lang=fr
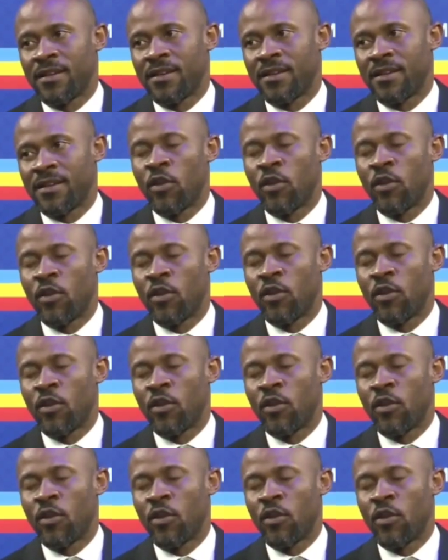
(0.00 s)
il aurait
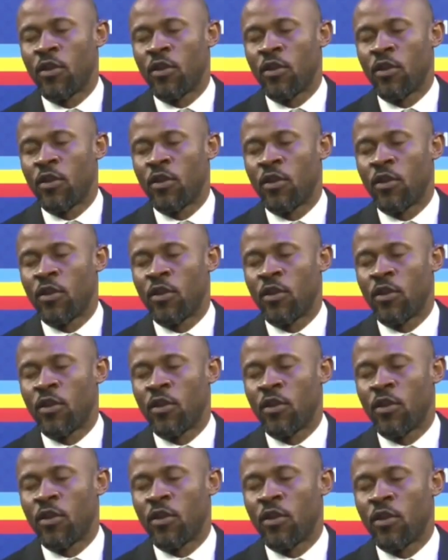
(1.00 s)
été plus vaillant. Parce
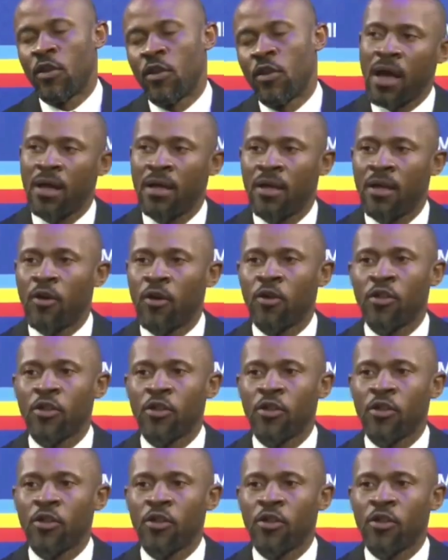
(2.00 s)
qu'on en voit,